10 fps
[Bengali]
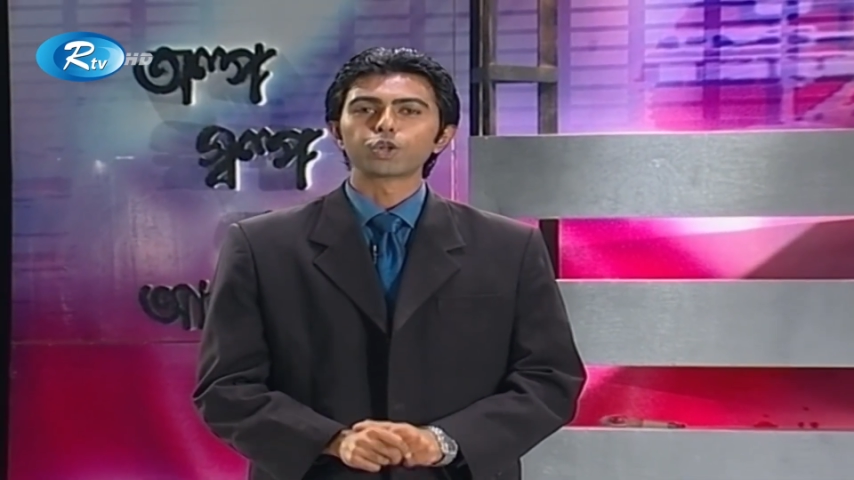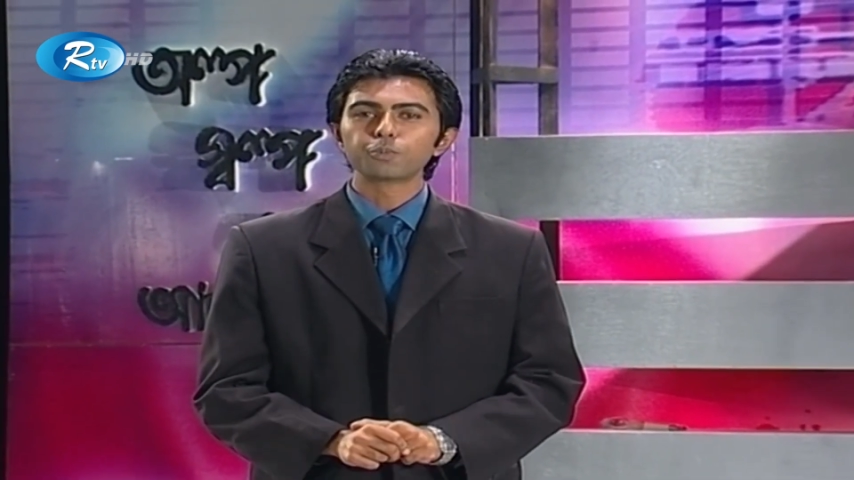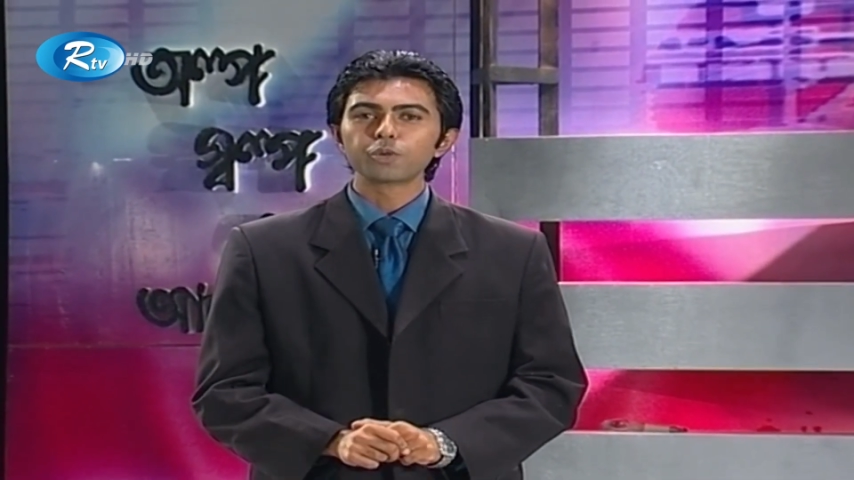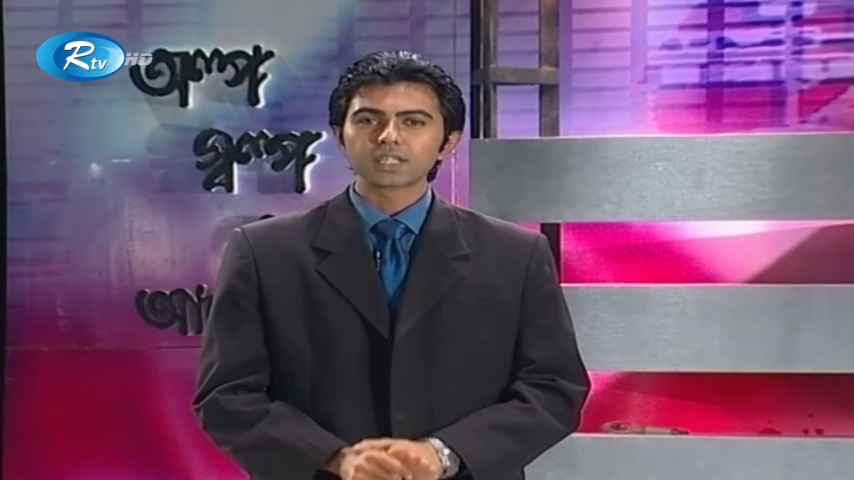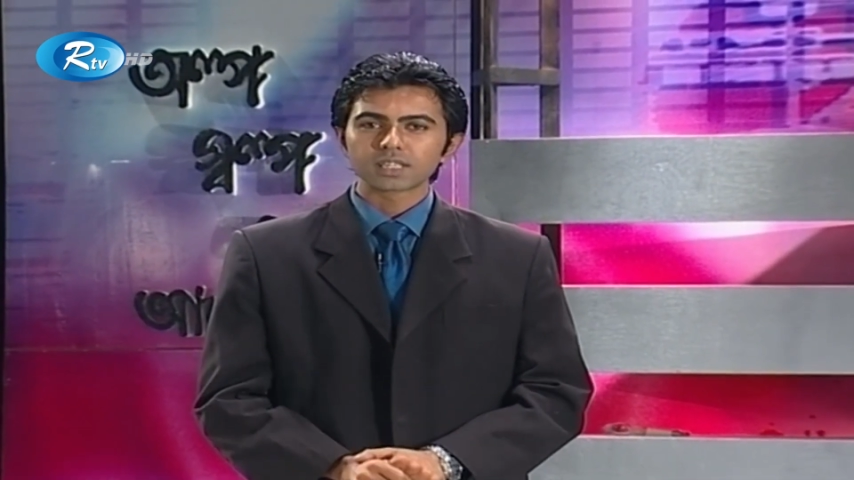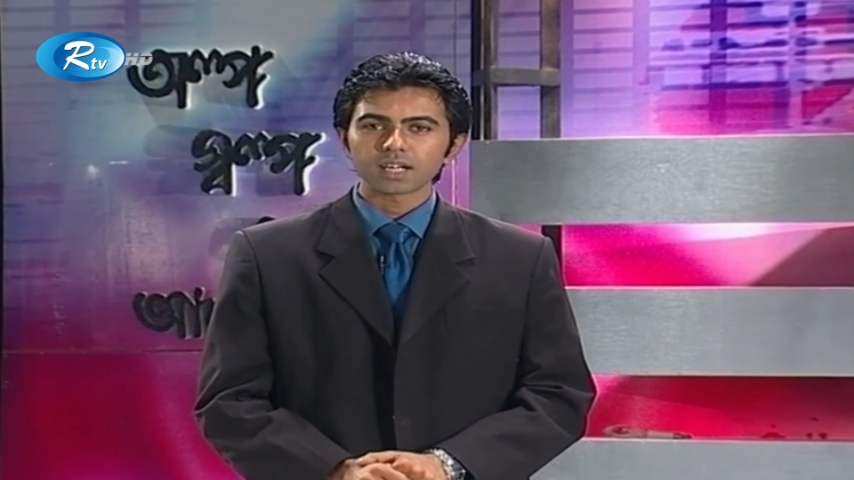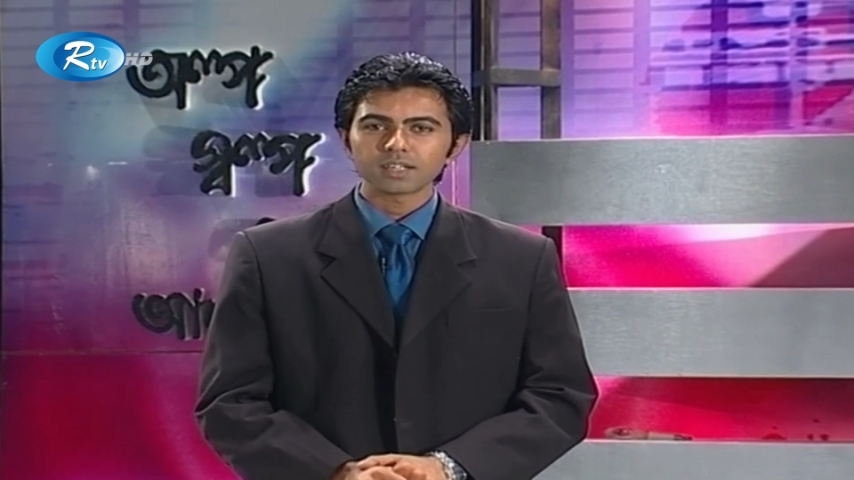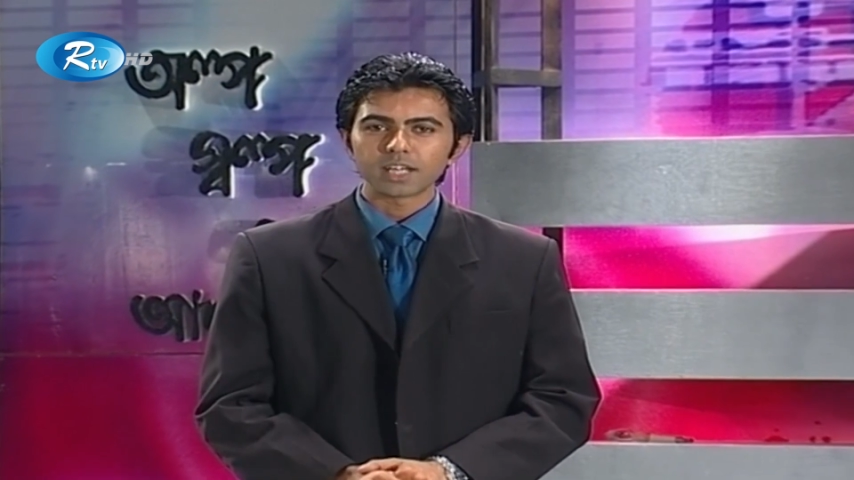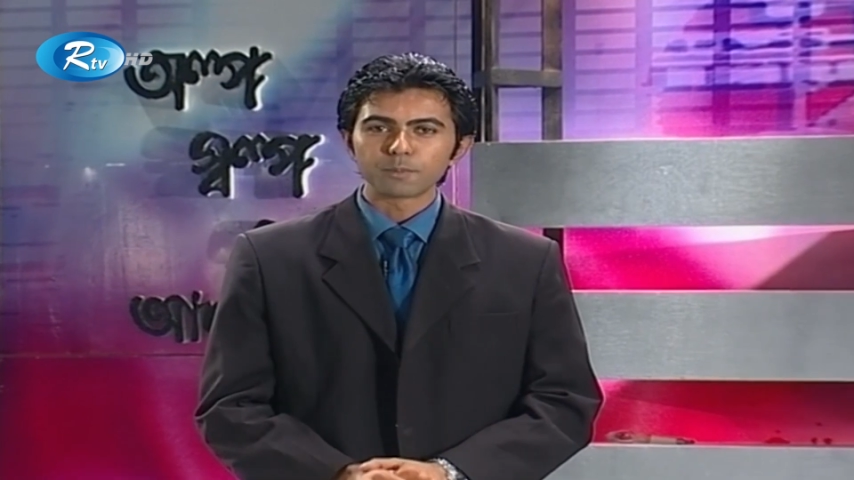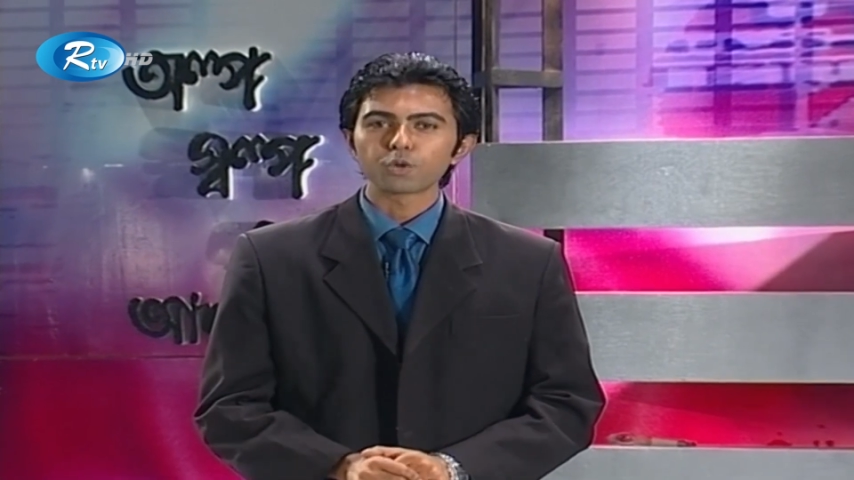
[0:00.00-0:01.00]
অদম্য ইচ্ছা
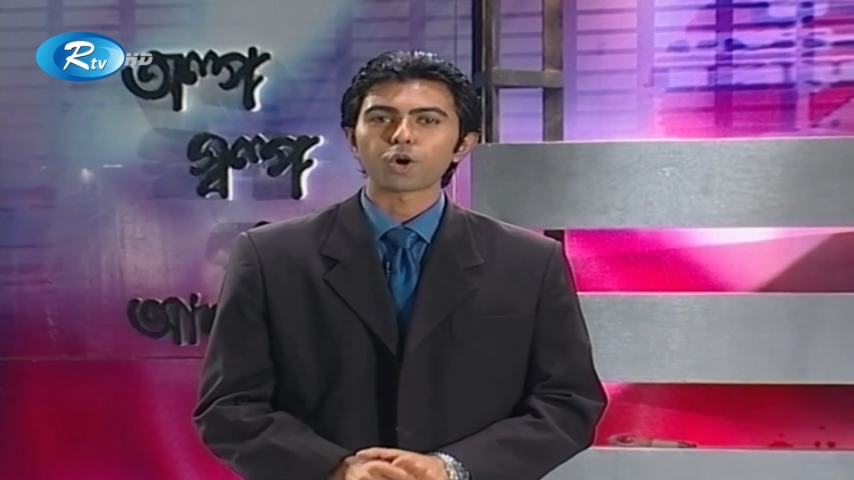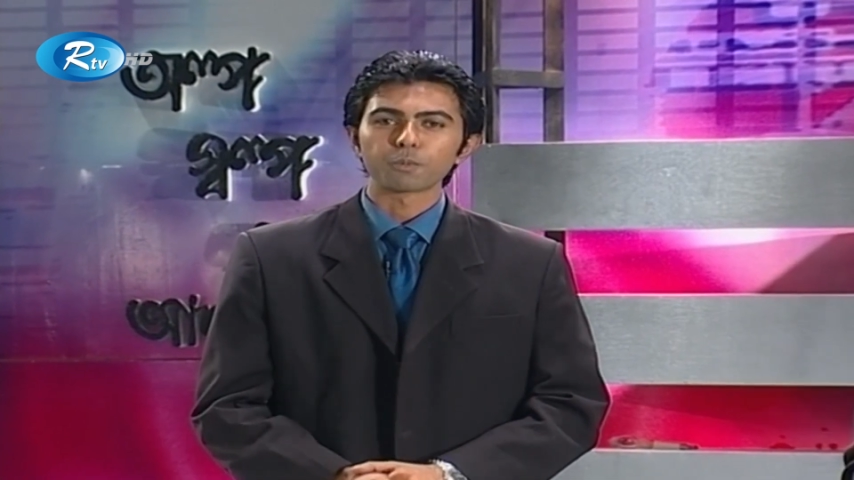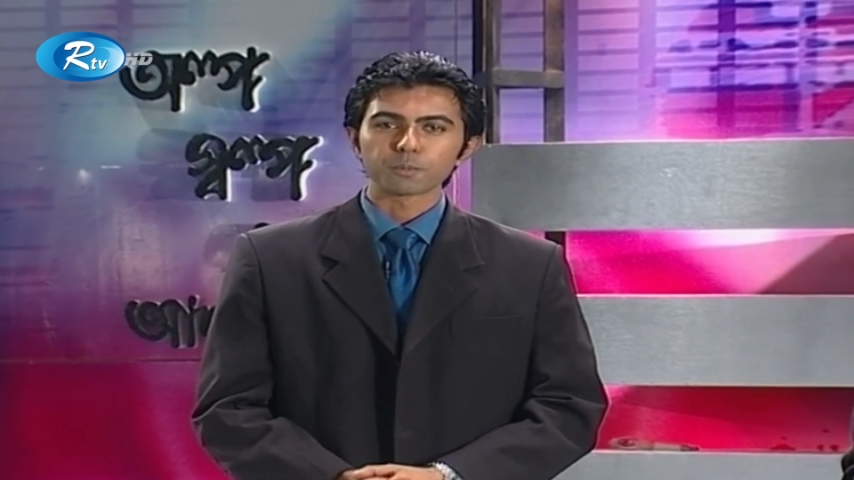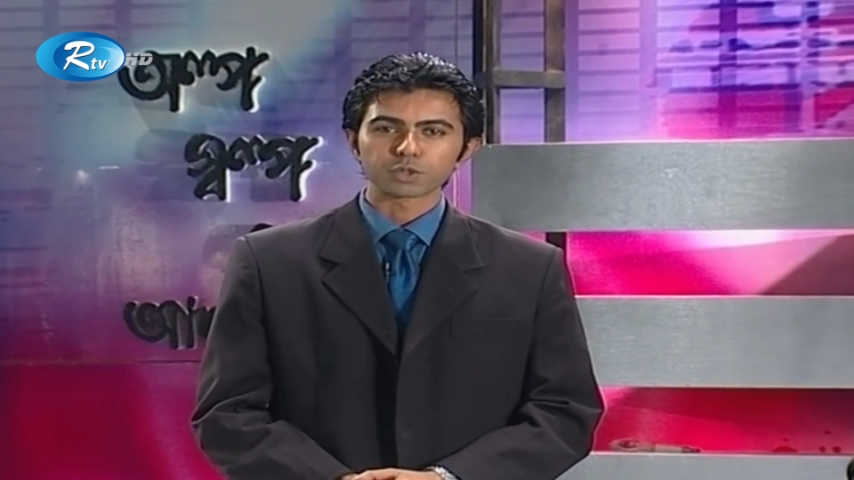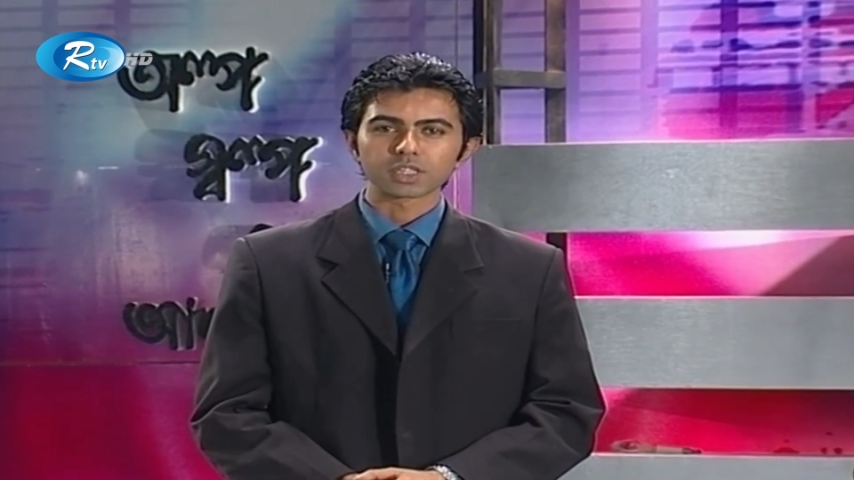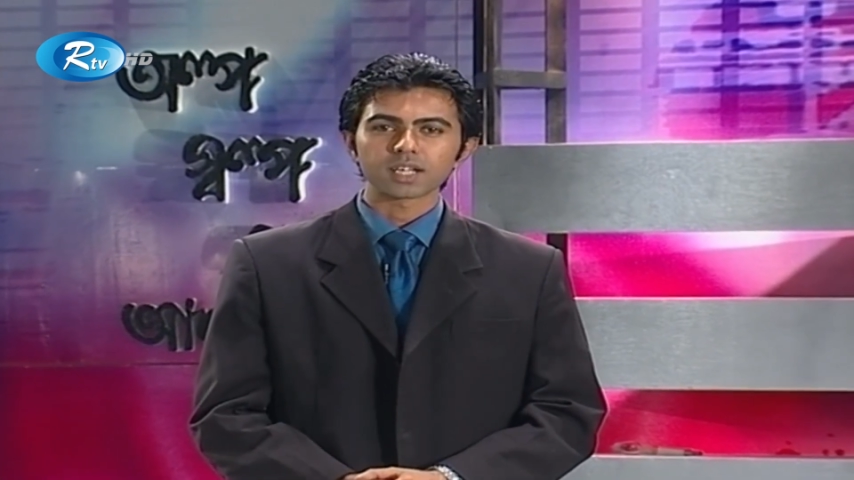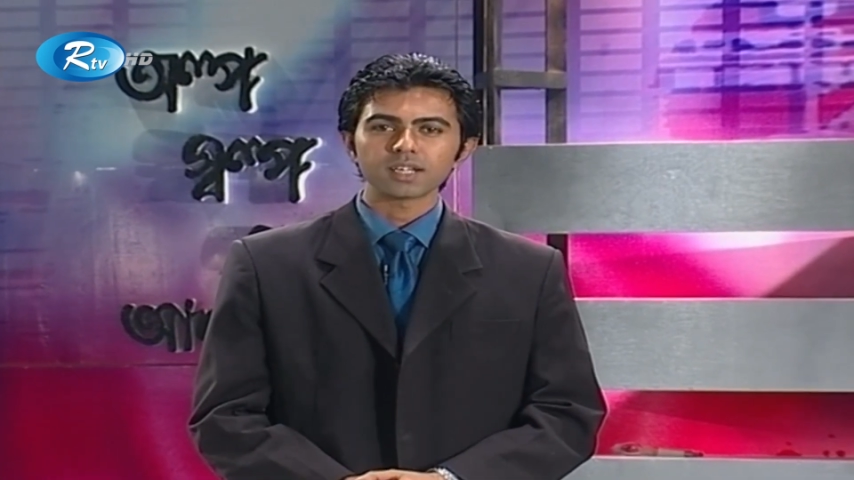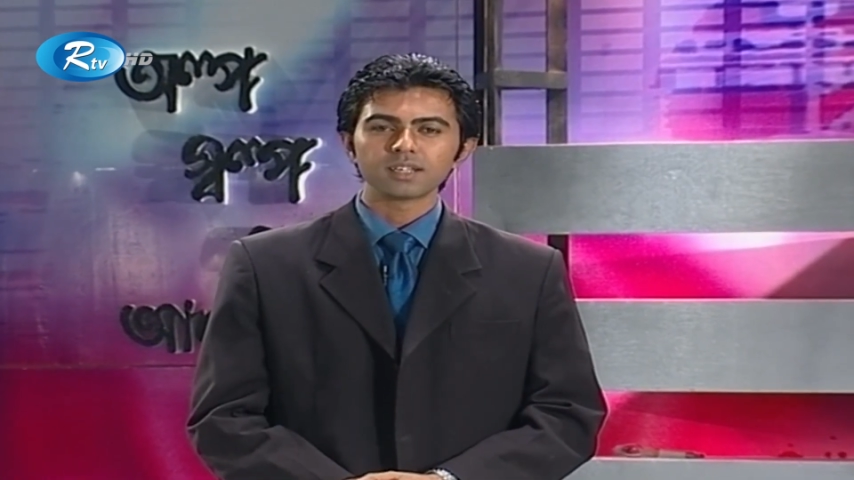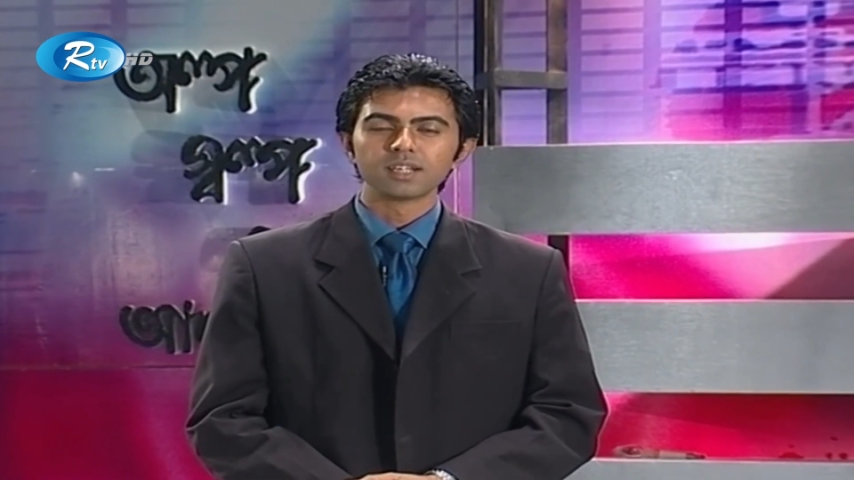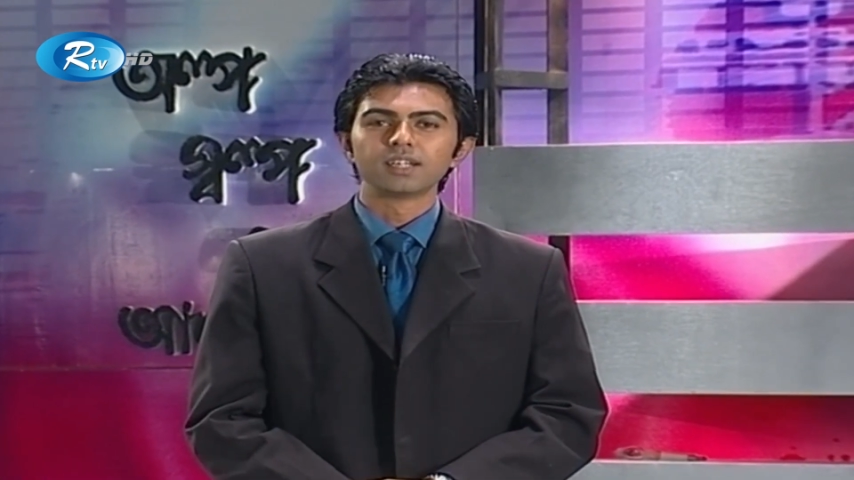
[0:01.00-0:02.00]
এবং কর্মপ্রচেষ্টায়